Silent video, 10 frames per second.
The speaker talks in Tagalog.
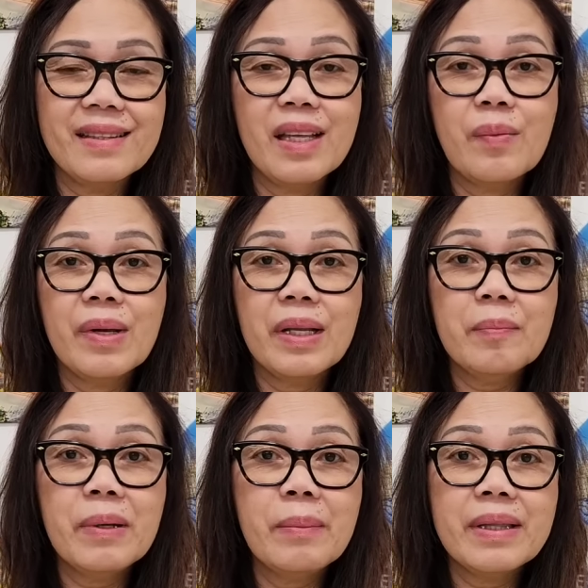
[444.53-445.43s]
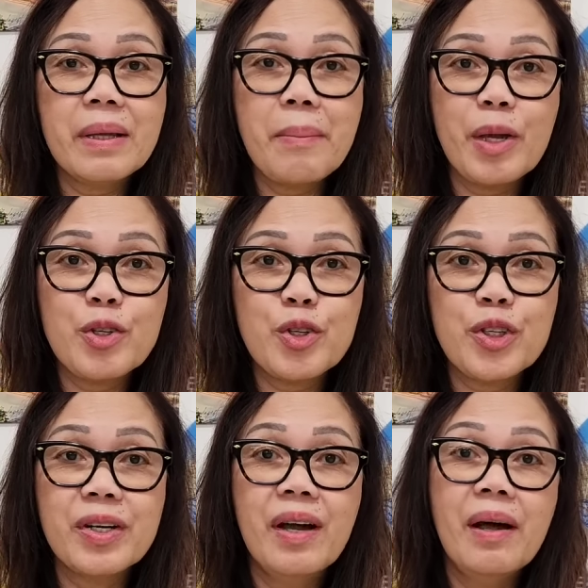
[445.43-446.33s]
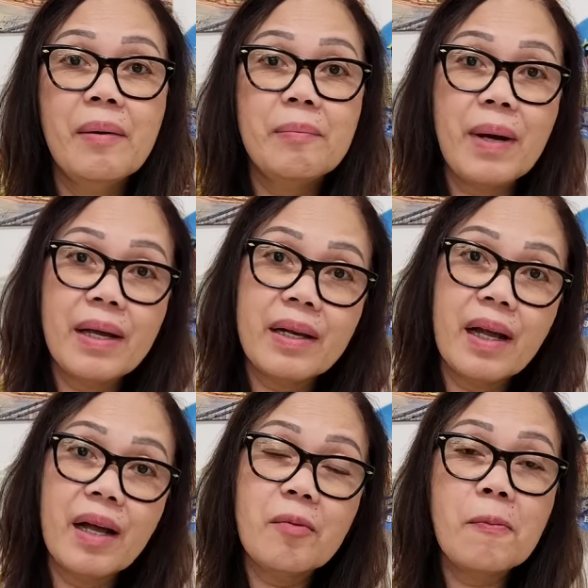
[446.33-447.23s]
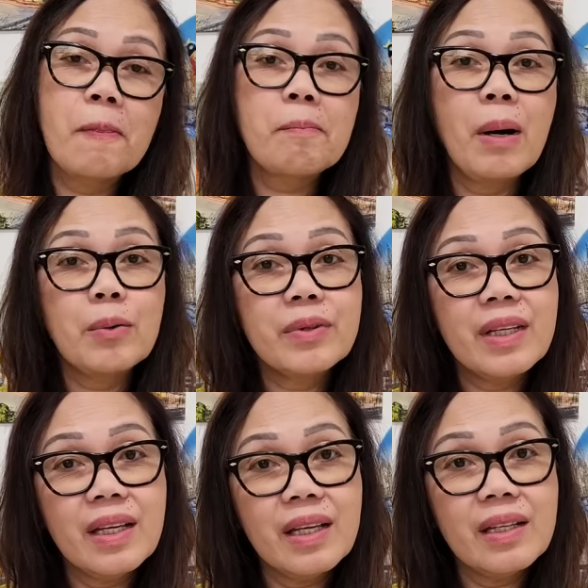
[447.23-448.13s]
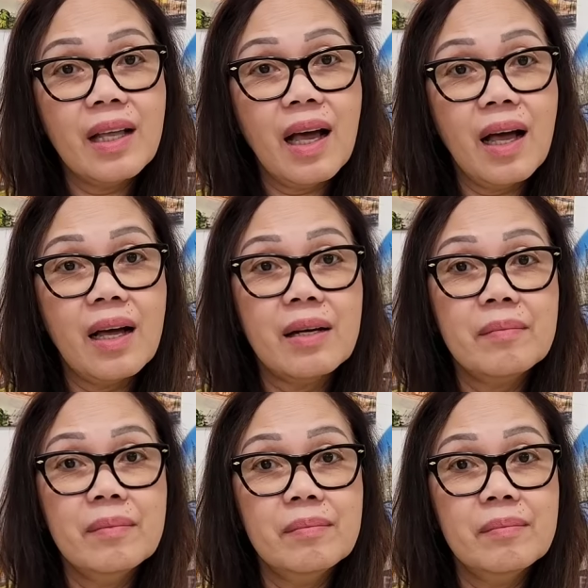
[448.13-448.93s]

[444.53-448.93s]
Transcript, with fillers: They will implement a measure para pauntiin ang